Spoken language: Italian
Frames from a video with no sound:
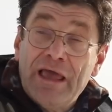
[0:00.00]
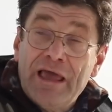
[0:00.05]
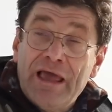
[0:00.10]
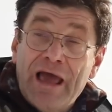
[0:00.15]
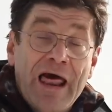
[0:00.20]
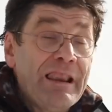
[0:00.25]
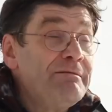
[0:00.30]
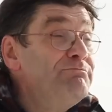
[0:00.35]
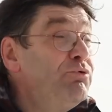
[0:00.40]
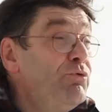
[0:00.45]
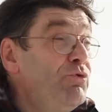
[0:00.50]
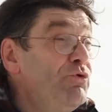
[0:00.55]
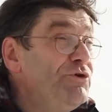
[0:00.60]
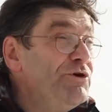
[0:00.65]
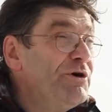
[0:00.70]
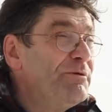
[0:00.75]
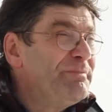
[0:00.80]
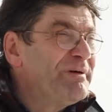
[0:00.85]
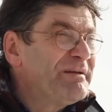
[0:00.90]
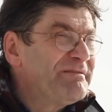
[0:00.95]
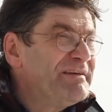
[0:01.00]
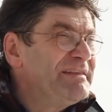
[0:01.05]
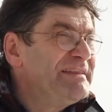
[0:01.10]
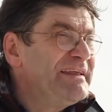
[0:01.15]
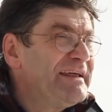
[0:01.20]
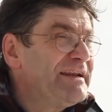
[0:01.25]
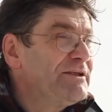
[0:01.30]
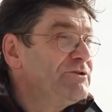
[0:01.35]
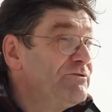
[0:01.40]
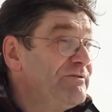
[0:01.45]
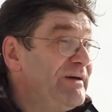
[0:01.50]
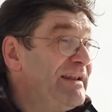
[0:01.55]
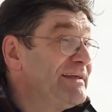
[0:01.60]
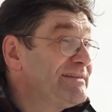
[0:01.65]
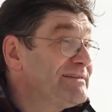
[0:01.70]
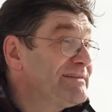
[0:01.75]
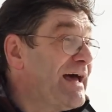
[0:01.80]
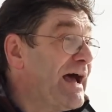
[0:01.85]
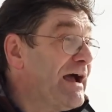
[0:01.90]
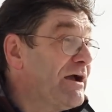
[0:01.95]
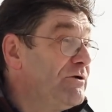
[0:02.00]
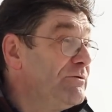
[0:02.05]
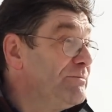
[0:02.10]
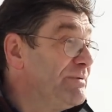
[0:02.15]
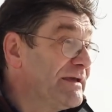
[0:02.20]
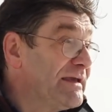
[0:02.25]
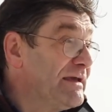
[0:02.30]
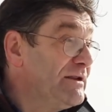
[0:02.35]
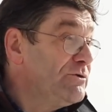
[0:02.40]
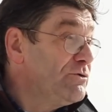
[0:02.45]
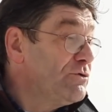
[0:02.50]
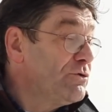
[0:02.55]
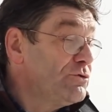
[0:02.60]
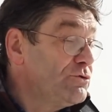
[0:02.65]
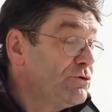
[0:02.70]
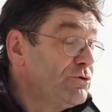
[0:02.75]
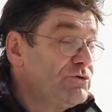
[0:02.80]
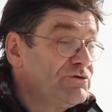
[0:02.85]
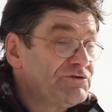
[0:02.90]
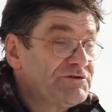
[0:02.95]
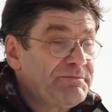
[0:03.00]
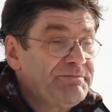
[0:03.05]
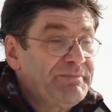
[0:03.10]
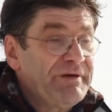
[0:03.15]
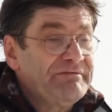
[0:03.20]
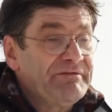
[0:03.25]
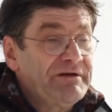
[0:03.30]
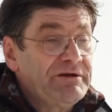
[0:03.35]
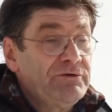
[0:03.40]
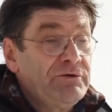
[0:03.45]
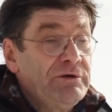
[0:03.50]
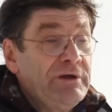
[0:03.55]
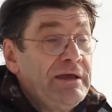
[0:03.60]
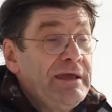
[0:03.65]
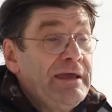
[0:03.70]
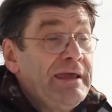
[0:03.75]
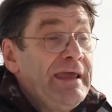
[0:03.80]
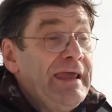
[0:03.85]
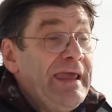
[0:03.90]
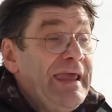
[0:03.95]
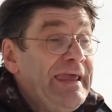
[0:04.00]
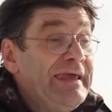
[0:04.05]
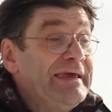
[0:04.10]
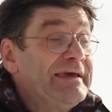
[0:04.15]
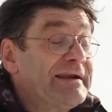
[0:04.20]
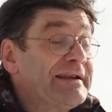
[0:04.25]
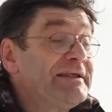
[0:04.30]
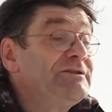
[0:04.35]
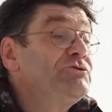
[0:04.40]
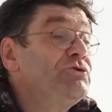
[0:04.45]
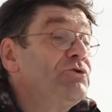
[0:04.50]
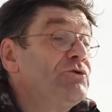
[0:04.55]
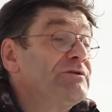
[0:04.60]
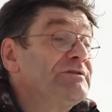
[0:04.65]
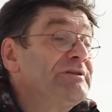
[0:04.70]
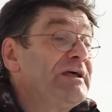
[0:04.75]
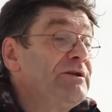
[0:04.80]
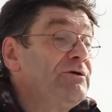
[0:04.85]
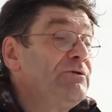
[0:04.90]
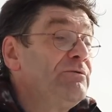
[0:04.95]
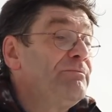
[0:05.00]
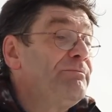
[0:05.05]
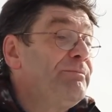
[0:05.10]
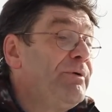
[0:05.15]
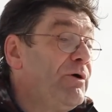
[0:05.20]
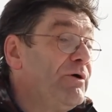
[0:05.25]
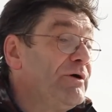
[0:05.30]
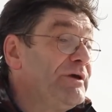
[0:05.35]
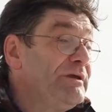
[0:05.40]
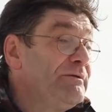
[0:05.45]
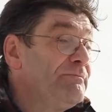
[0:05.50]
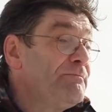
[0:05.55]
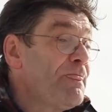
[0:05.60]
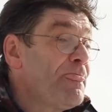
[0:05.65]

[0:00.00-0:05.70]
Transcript: al buio per vedere dov'è l'attacco, perché loro non lo sapevano, e ritornano poi